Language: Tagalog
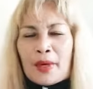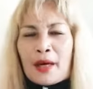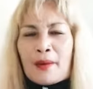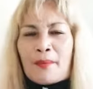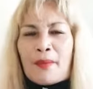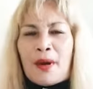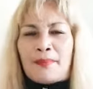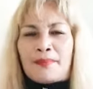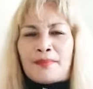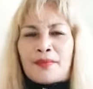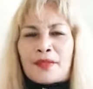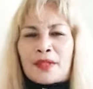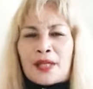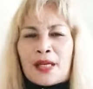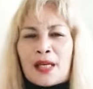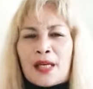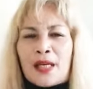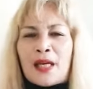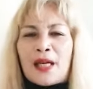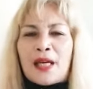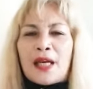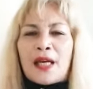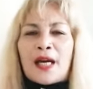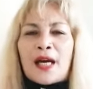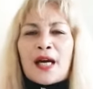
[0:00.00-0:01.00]
mga mamsi,
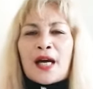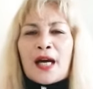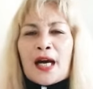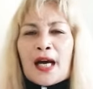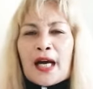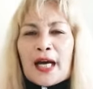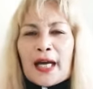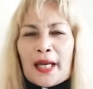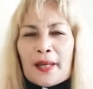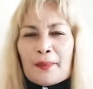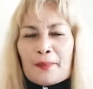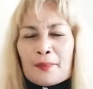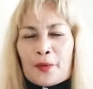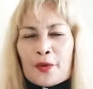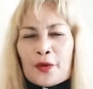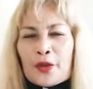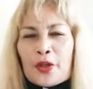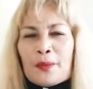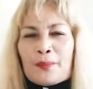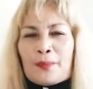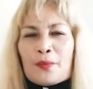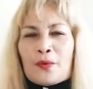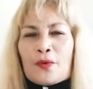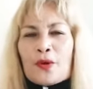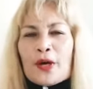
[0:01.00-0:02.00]
ay
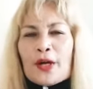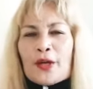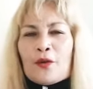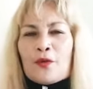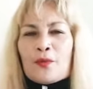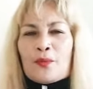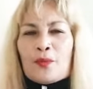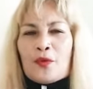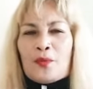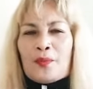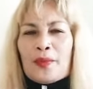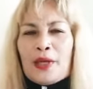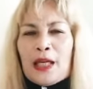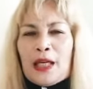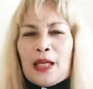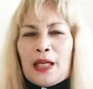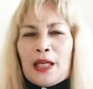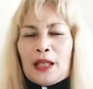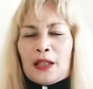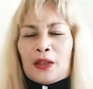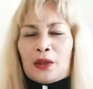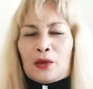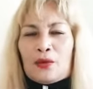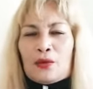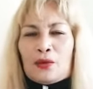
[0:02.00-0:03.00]
pwede po kayong bumili
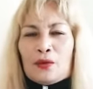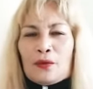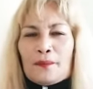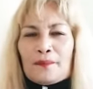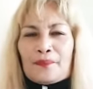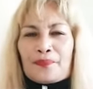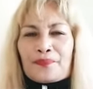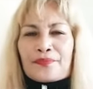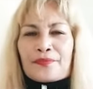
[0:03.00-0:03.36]
nito